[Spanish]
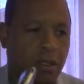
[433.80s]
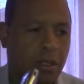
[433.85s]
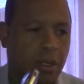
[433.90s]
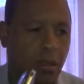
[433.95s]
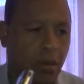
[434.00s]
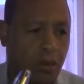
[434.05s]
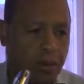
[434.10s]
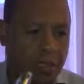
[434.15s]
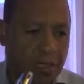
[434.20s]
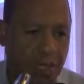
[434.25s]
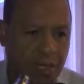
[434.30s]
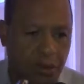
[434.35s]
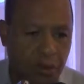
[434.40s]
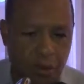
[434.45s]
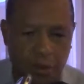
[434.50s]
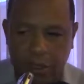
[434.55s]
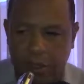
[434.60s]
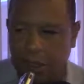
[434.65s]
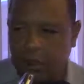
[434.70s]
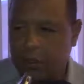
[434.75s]
y
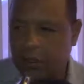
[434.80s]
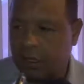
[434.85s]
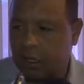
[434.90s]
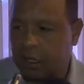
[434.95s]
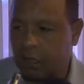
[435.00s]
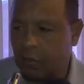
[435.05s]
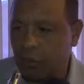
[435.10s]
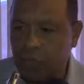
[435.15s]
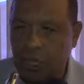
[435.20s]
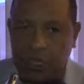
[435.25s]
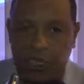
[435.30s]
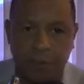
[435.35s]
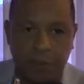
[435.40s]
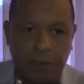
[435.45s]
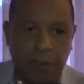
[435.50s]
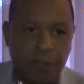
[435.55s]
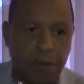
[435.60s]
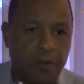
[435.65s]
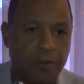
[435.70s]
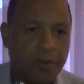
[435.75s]
urbanizaciones del
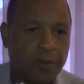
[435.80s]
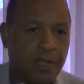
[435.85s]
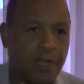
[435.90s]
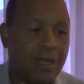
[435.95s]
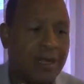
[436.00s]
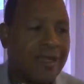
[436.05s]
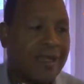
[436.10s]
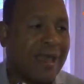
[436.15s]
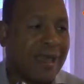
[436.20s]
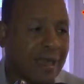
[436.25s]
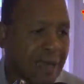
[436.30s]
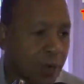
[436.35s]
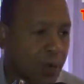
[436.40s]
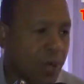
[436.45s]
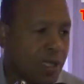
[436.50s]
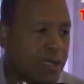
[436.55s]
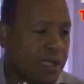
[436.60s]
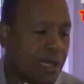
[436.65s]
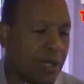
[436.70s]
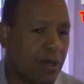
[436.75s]
municipio, que
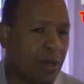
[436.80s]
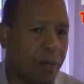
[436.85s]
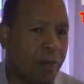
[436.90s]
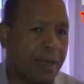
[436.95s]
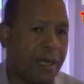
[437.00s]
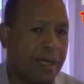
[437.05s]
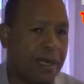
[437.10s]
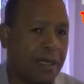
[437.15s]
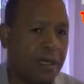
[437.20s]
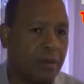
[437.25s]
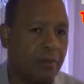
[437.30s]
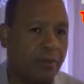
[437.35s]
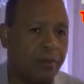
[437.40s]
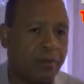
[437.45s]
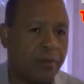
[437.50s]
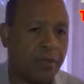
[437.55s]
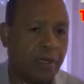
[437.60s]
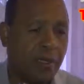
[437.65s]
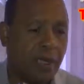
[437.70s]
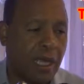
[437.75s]
debo hacerlo para
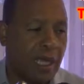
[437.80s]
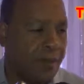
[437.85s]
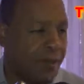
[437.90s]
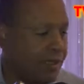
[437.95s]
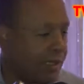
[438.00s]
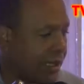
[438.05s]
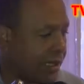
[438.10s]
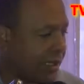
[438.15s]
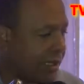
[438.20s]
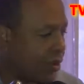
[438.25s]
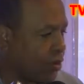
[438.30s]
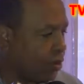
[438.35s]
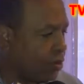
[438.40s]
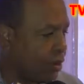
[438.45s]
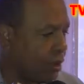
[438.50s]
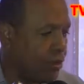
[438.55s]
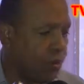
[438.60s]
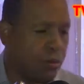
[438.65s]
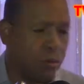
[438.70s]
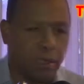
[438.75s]
evitar que
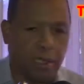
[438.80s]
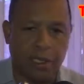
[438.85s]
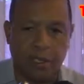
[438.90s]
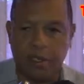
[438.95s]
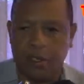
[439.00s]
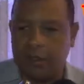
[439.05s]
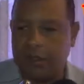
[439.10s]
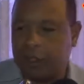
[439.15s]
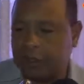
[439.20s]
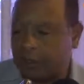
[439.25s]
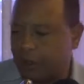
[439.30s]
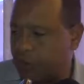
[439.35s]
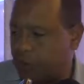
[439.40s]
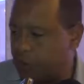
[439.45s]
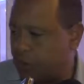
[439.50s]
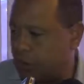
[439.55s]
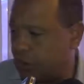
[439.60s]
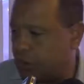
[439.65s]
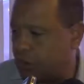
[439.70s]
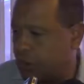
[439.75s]
continúe el
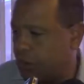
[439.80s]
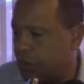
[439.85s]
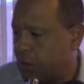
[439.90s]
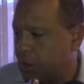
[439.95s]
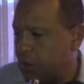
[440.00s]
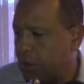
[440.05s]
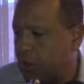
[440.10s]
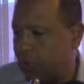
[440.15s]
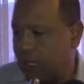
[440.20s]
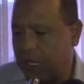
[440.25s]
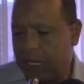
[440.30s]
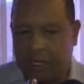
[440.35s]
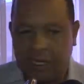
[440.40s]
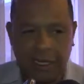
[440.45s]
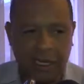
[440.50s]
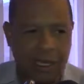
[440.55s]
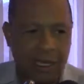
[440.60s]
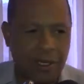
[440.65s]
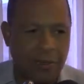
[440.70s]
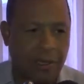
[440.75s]
deterioro de la
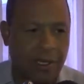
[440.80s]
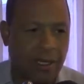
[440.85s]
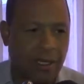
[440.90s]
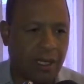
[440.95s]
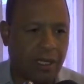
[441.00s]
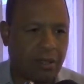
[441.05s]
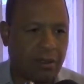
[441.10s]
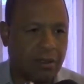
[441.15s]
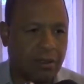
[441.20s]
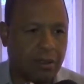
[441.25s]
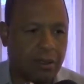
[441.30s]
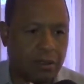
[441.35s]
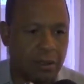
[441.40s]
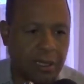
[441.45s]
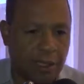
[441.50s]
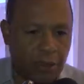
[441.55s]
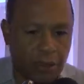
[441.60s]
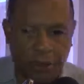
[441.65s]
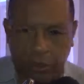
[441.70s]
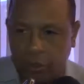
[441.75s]
calidad de vida
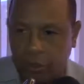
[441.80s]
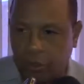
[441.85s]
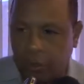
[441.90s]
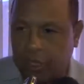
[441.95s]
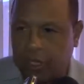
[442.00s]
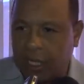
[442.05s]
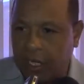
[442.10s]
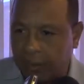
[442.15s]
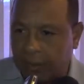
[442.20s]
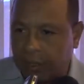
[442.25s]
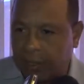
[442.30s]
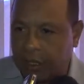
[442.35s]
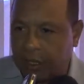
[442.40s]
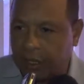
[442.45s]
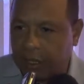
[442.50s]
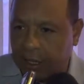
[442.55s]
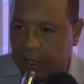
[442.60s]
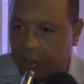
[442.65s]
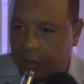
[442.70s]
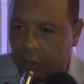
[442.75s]
de los sectores que
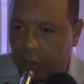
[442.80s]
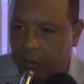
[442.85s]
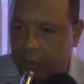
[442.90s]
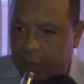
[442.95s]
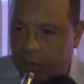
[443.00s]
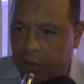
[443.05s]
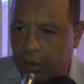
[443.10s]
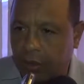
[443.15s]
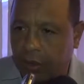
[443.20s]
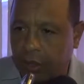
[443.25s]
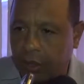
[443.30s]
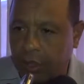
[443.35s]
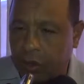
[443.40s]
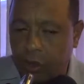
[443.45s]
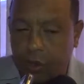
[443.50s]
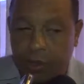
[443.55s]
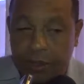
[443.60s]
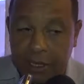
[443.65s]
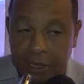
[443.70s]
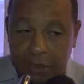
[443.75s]
habitan en estos barrios y
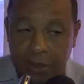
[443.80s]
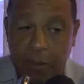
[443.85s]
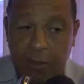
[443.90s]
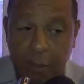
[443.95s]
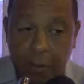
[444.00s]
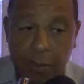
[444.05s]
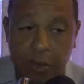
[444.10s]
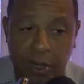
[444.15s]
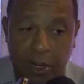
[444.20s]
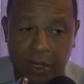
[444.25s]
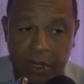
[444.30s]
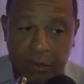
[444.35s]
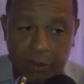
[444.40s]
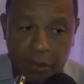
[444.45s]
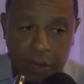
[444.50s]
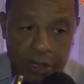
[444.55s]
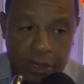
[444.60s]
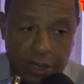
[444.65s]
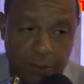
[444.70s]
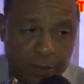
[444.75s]
urbanizaciones populares del
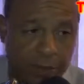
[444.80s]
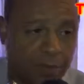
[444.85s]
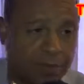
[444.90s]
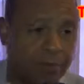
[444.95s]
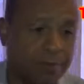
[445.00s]
municipio.